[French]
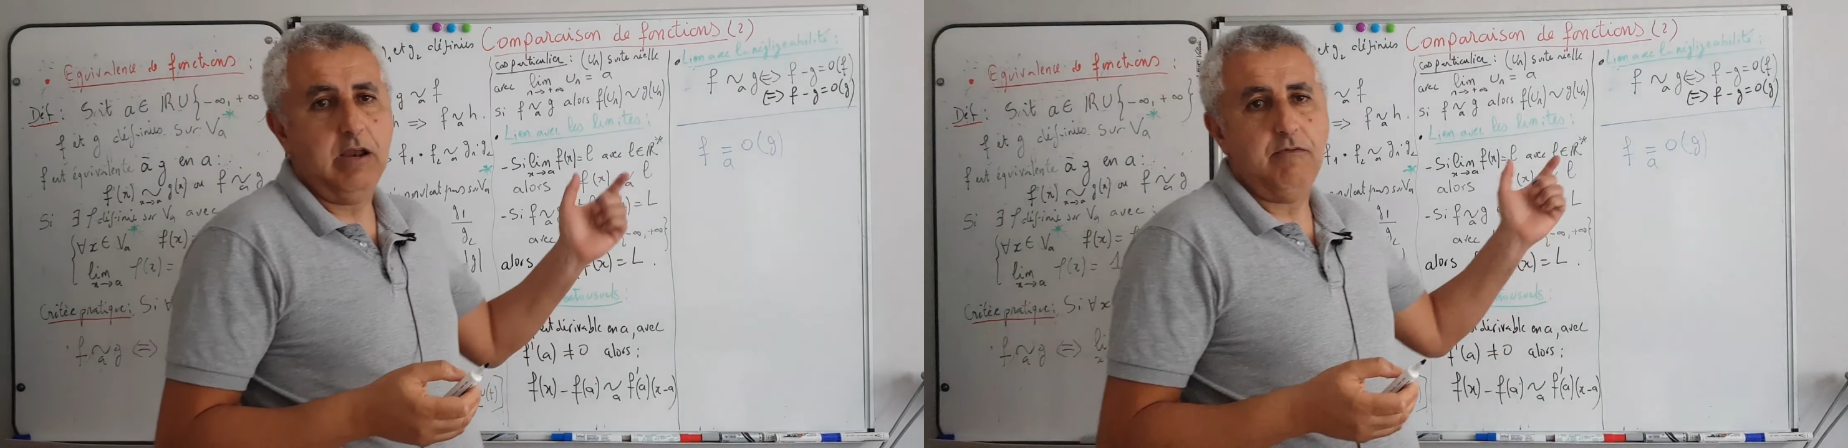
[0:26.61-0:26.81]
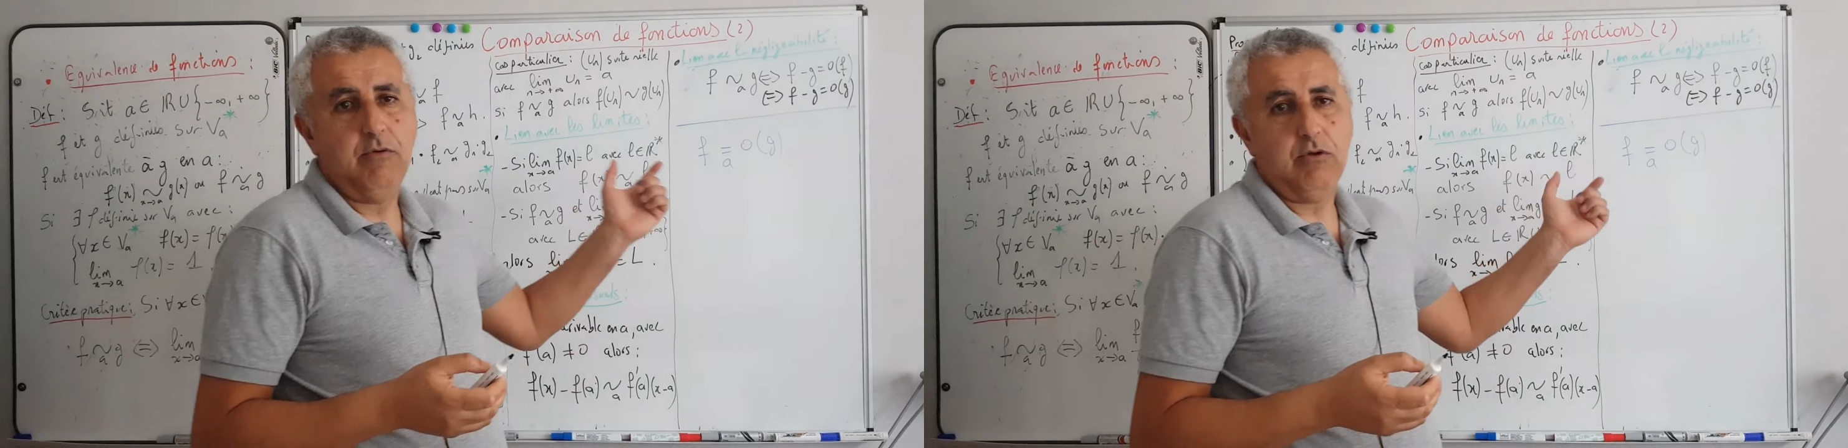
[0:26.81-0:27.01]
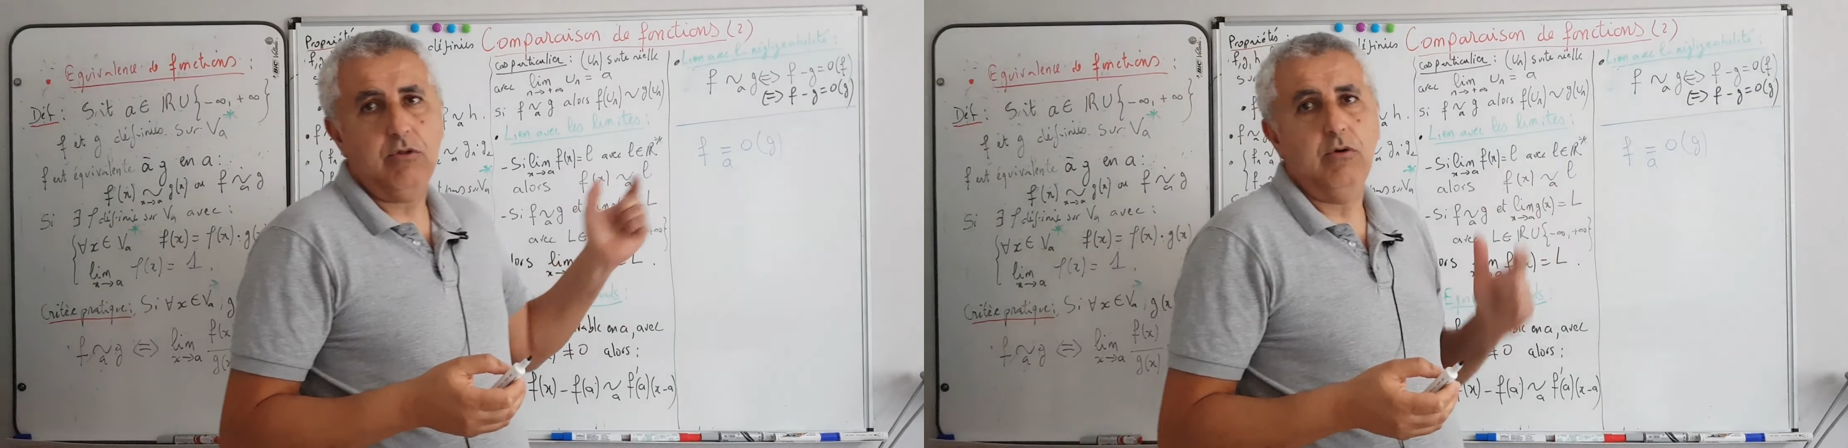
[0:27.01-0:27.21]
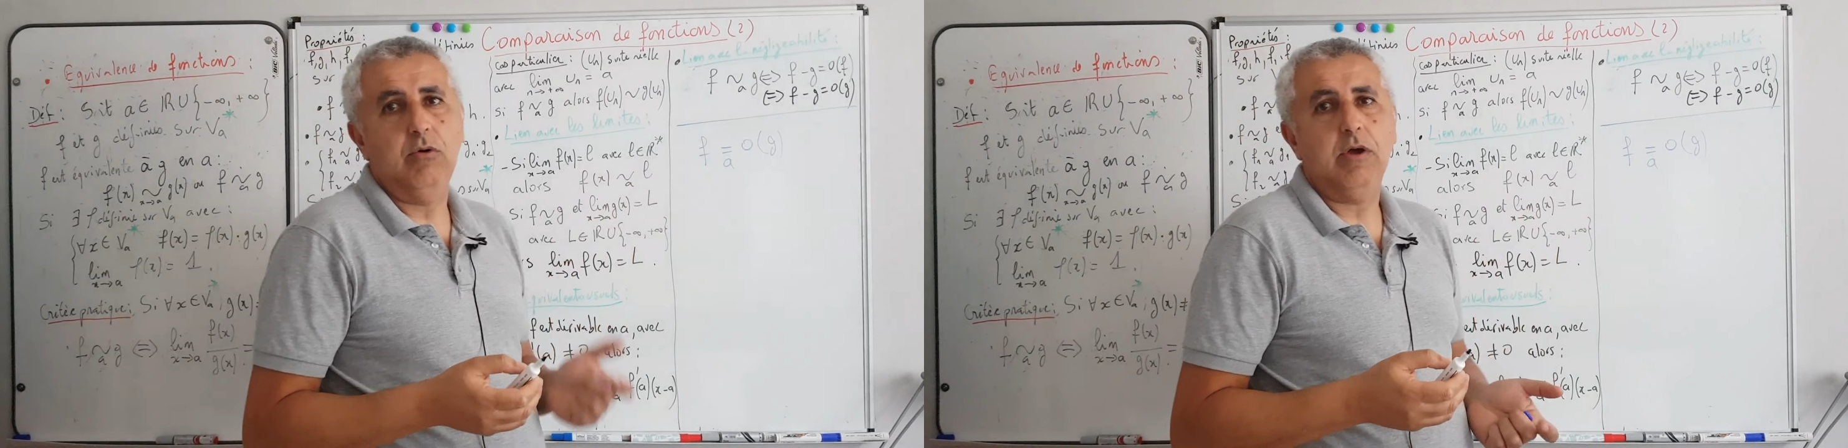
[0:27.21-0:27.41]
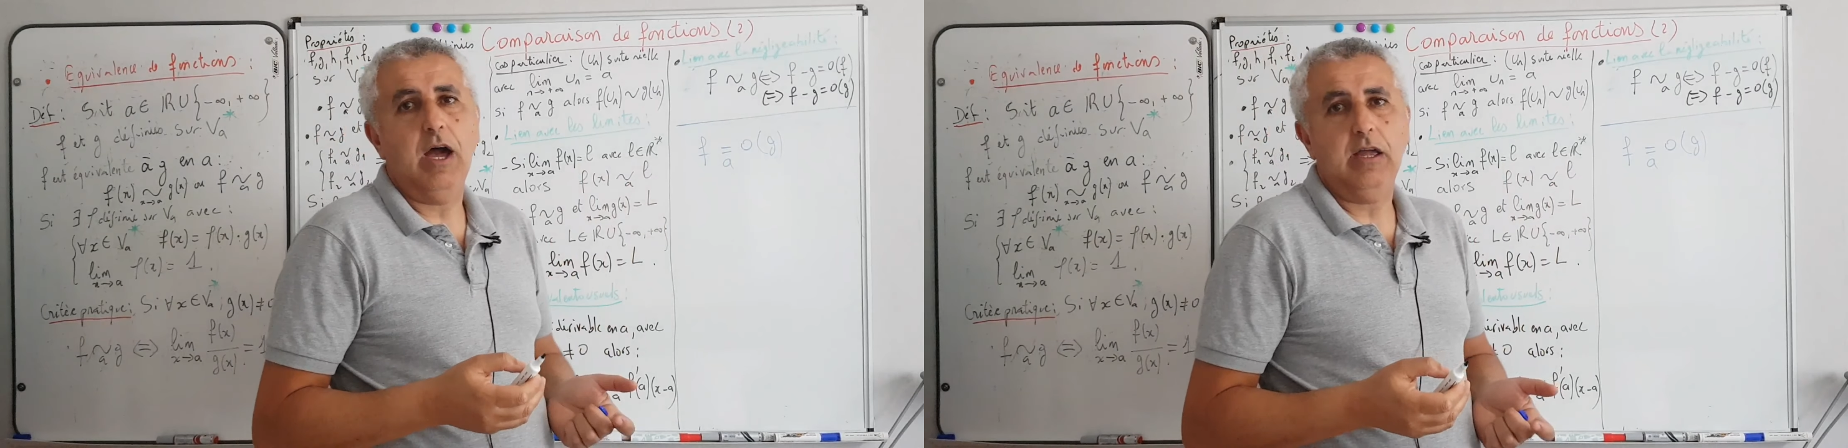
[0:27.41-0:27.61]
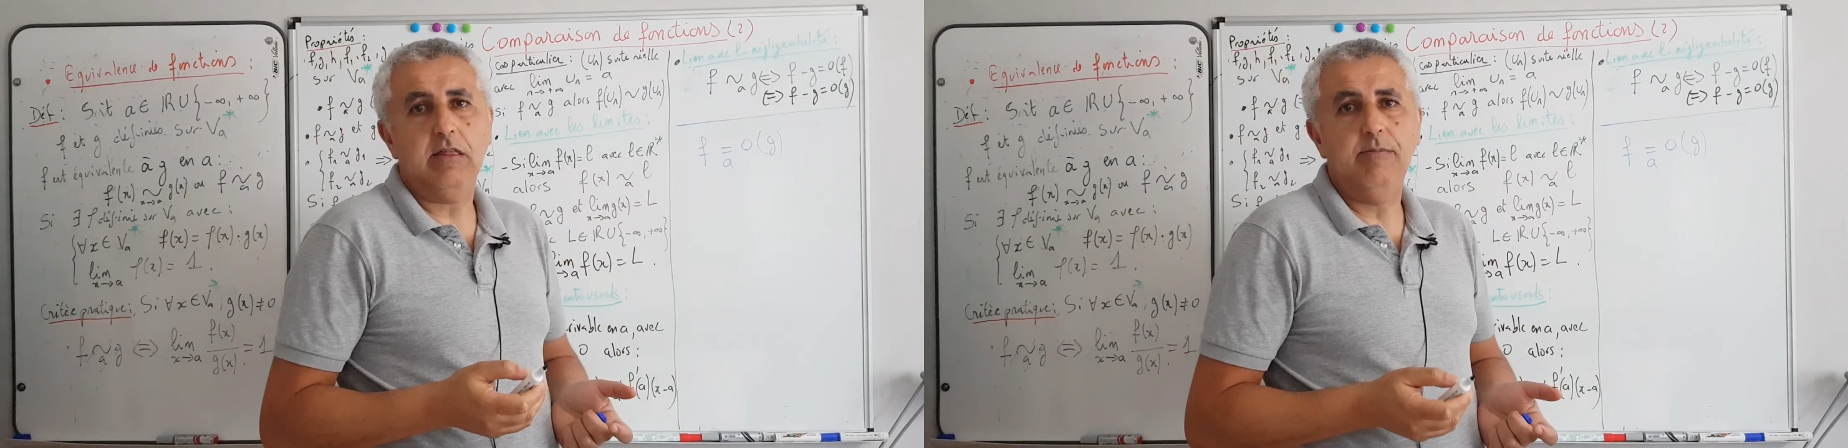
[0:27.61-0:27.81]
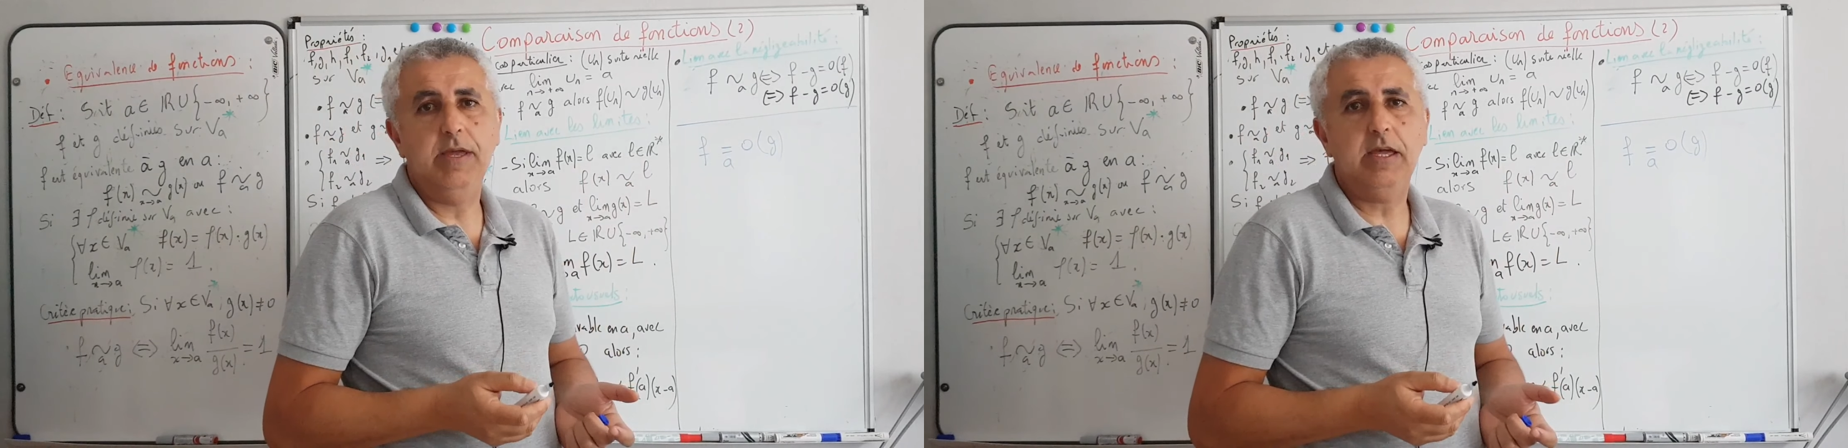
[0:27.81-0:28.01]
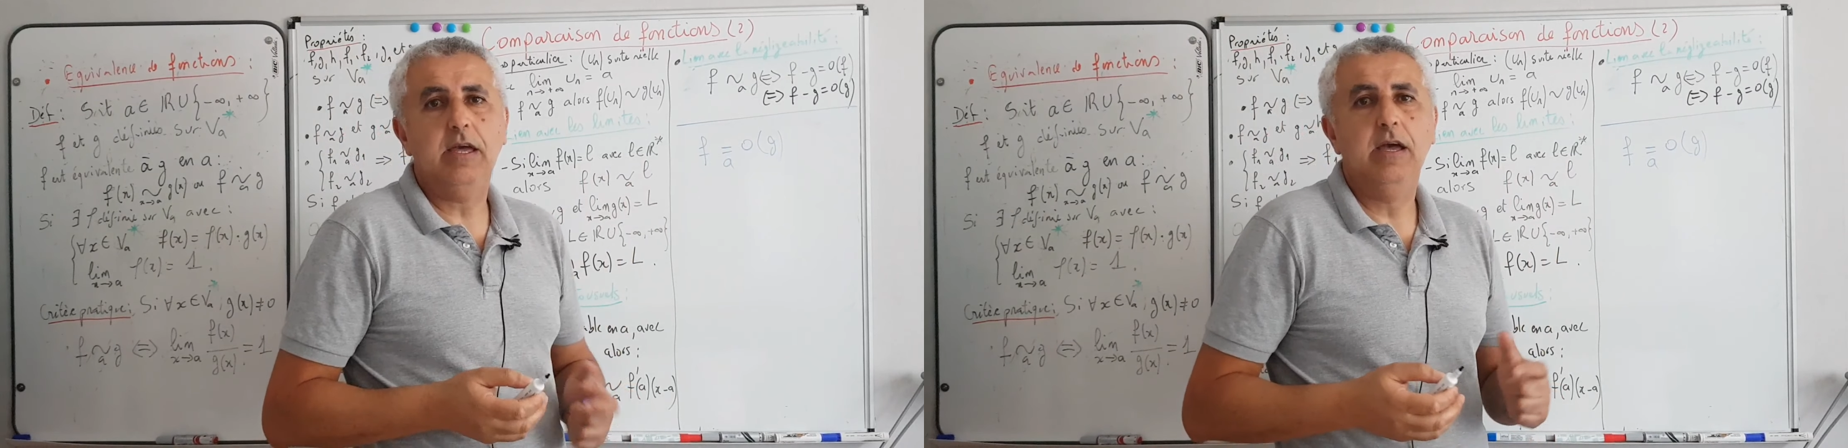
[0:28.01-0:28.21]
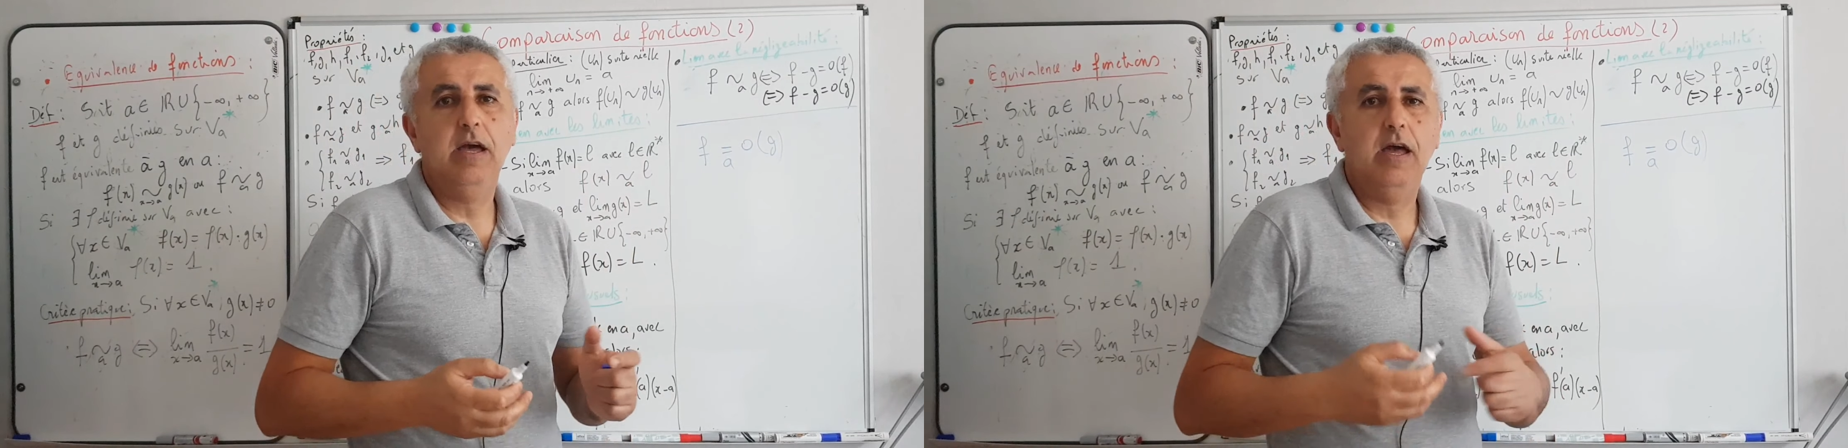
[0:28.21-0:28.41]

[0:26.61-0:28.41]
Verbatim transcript: la fonction logarithmique.